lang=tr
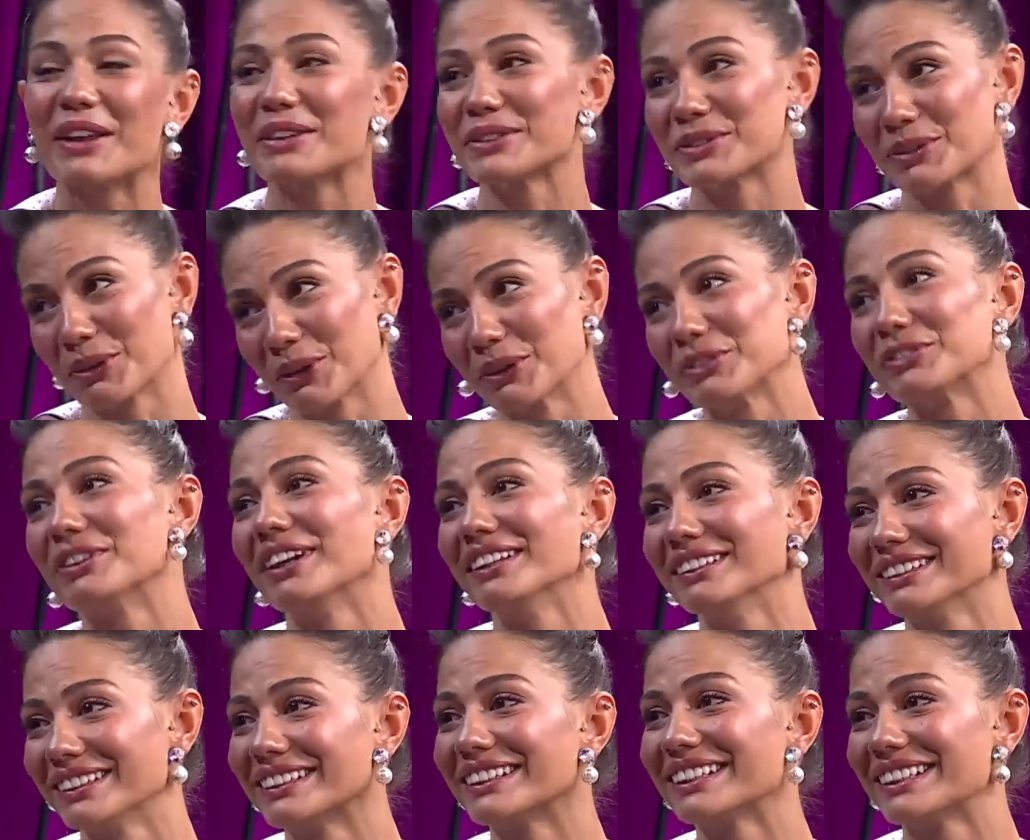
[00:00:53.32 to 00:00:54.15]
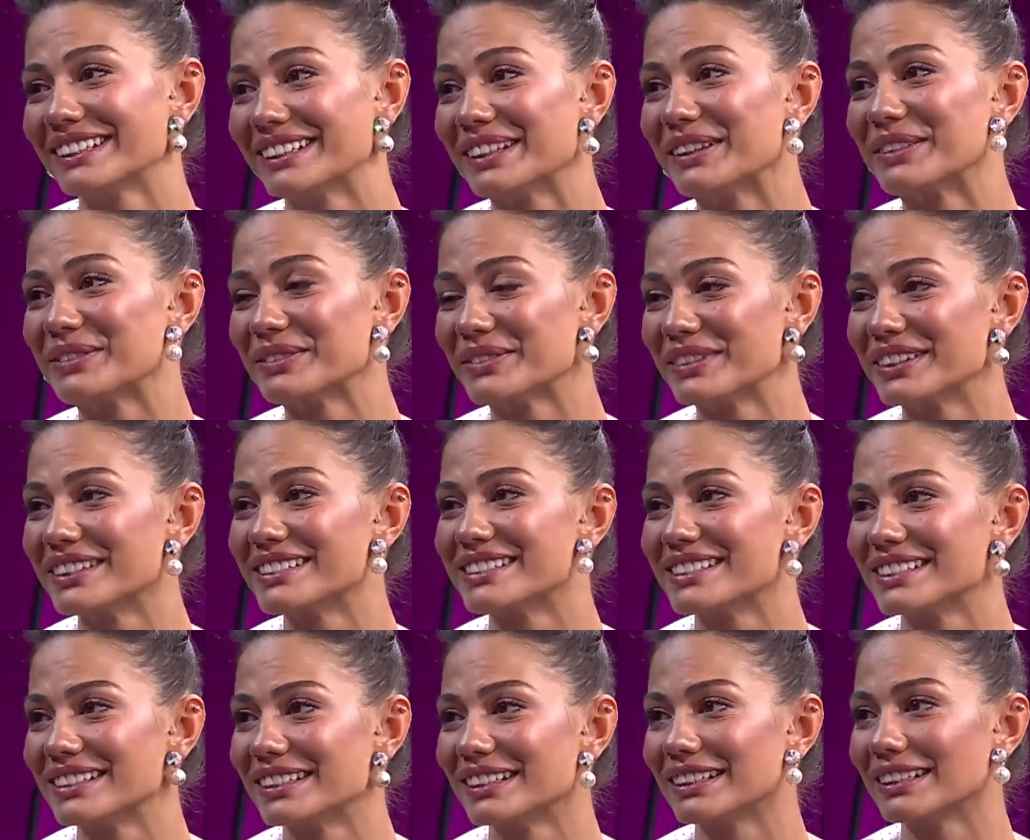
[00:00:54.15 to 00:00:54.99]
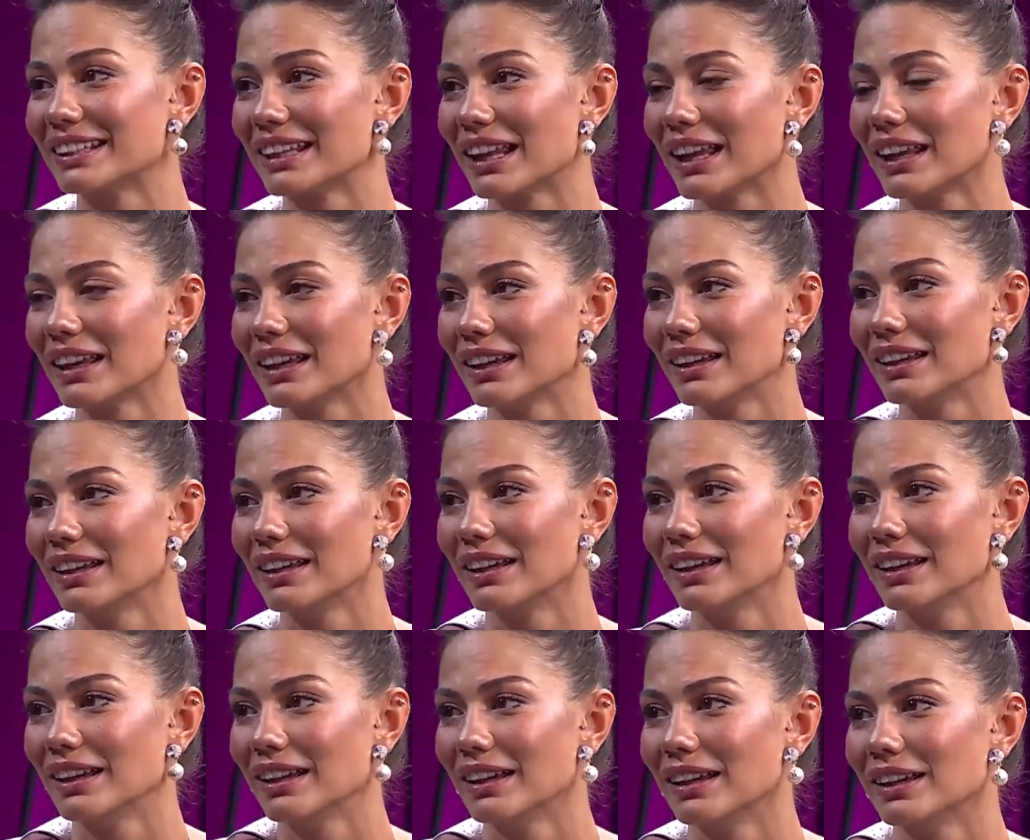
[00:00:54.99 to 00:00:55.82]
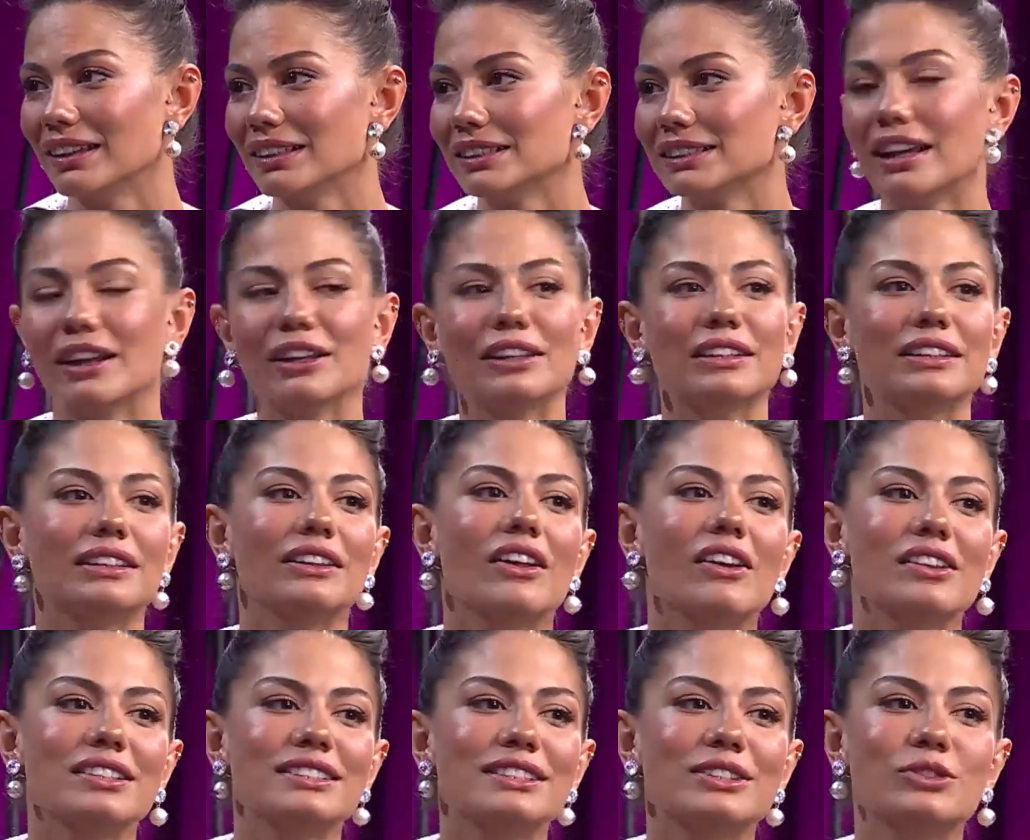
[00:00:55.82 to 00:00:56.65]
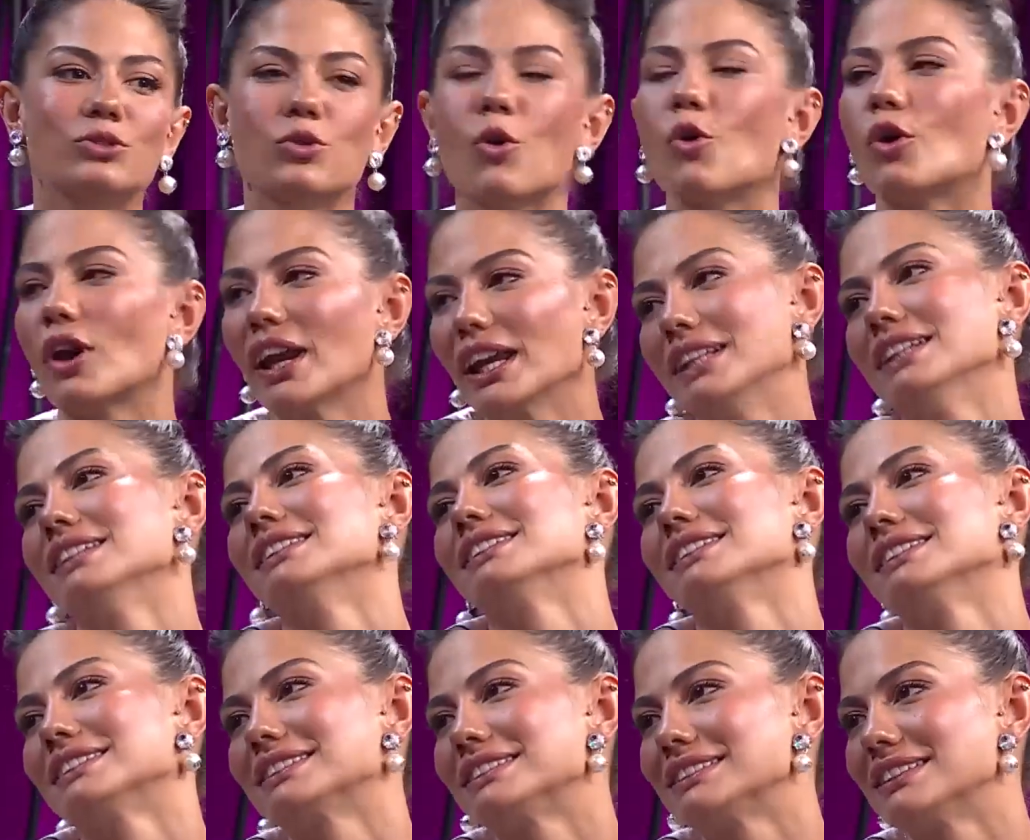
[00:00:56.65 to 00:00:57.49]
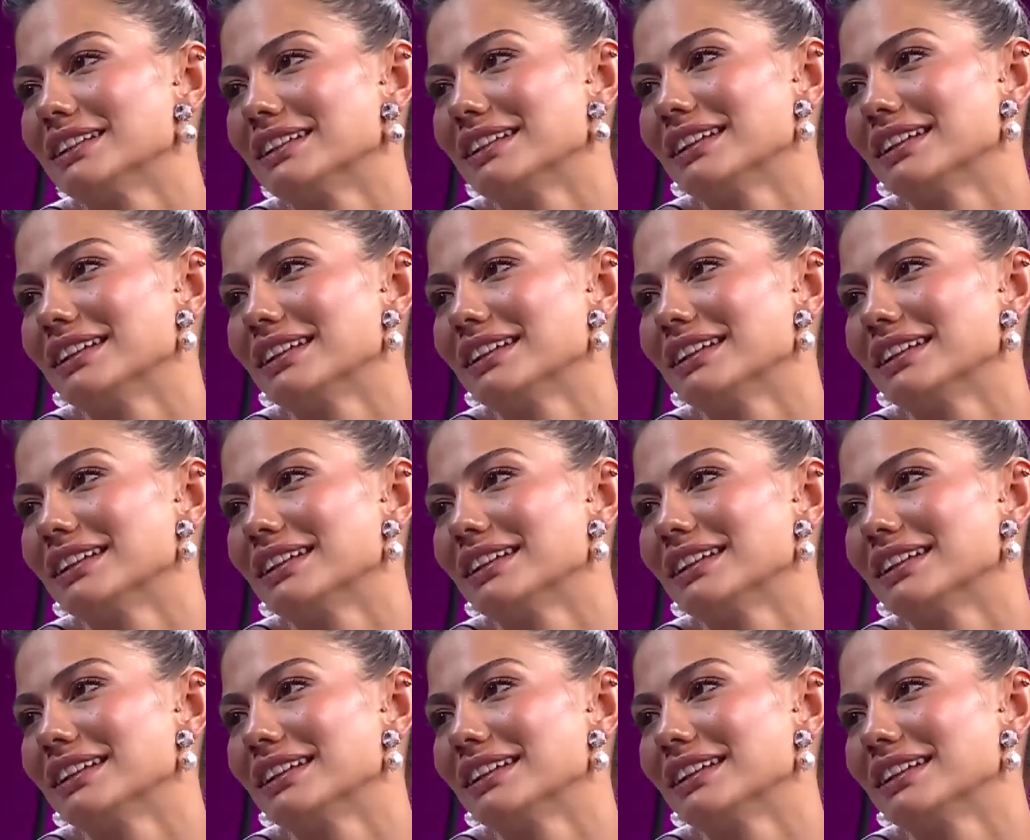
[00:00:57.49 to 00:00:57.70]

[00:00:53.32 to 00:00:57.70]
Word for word: Naz Göktenle giderim kesinlikle. Neden? Yani Naz'la çok eğleniriz.